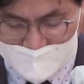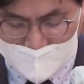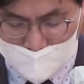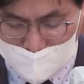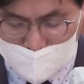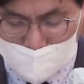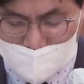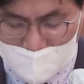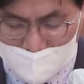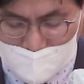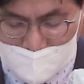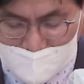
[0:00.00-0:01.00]
오늘 주님
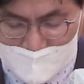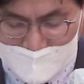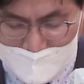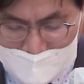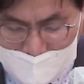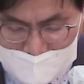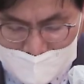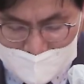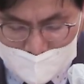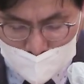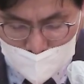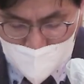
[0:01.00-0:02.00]
앞에 이
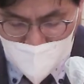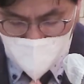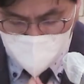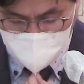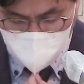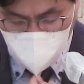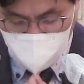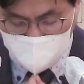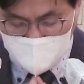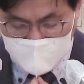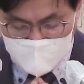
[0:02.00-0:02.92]
땅의 모든 것들을